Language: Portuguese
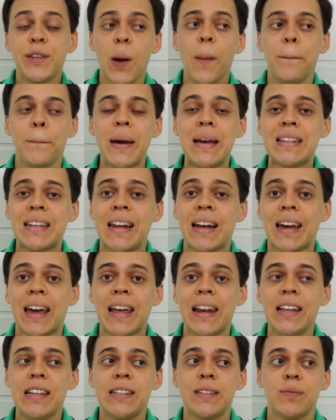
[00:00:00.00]
Então pensa
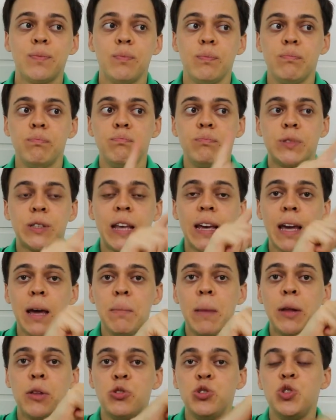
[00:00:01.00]
naqueles
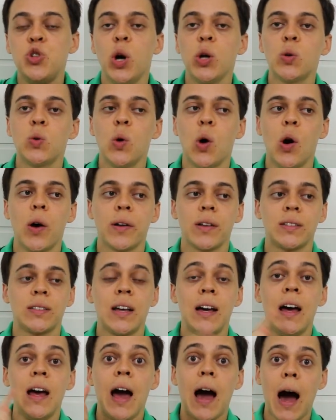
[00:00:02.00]
segmentos de 8
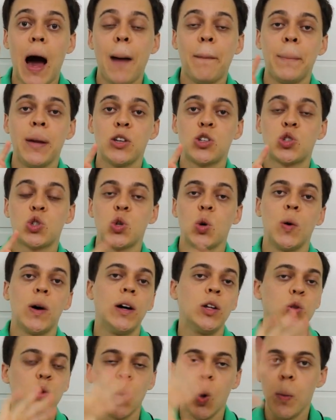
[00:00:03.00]
horas a
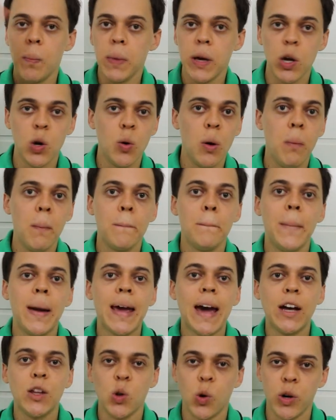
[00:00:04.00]
pessoa dormiu
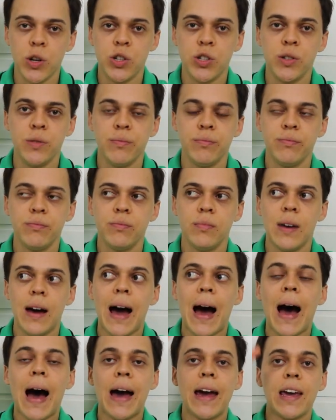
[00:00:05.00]
meia-noite.
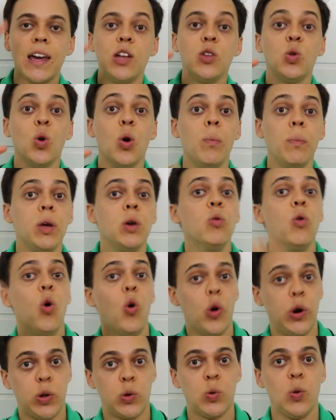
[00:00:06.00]
Aí dormiu
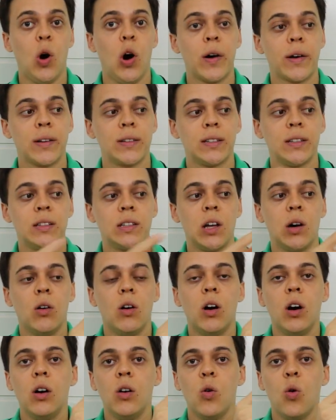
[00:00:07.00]
8 horas. Então,
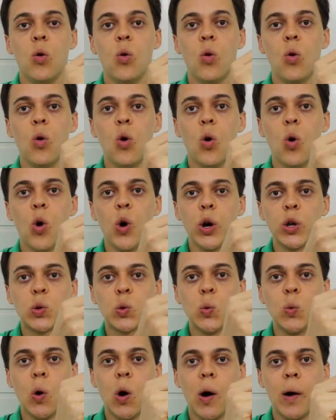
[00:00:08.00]
ó,
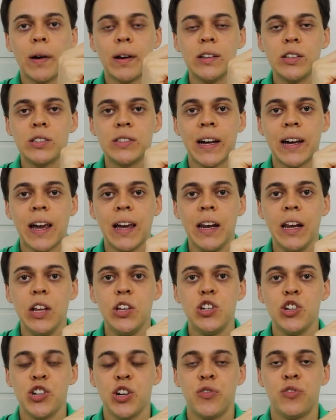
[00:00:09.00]
8 horas daquele
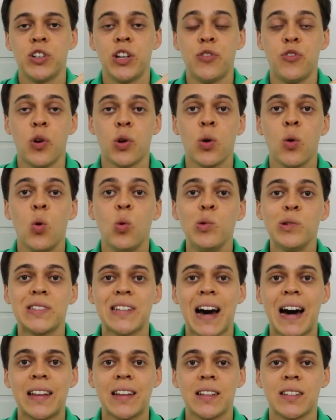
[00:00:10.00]
dia já, já foram
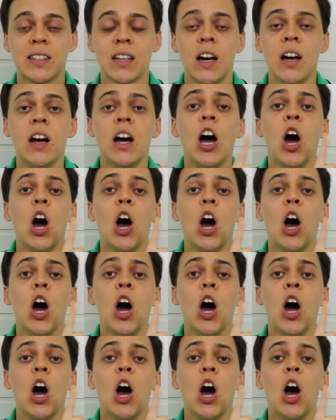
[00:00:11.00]
usadas.